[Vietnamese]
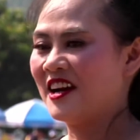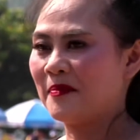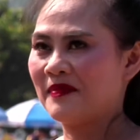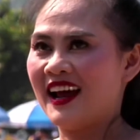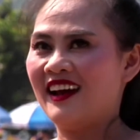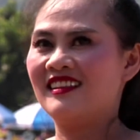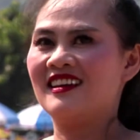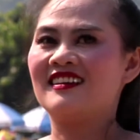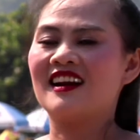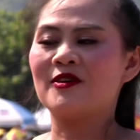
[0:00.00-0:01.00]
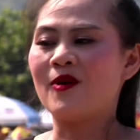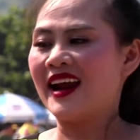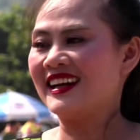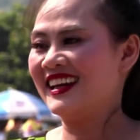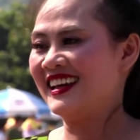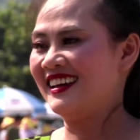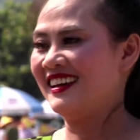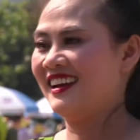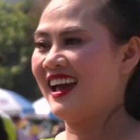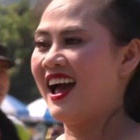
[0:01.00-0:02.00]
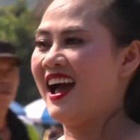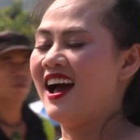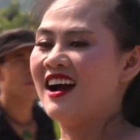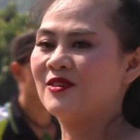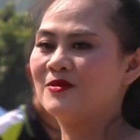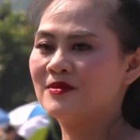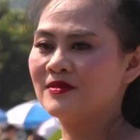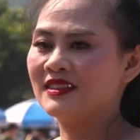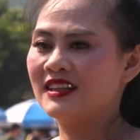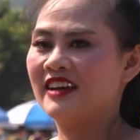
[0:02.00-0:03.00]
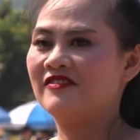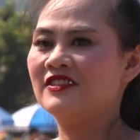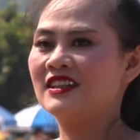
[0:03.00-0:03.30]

năm nay thì rất hoan hỉ là cũng địa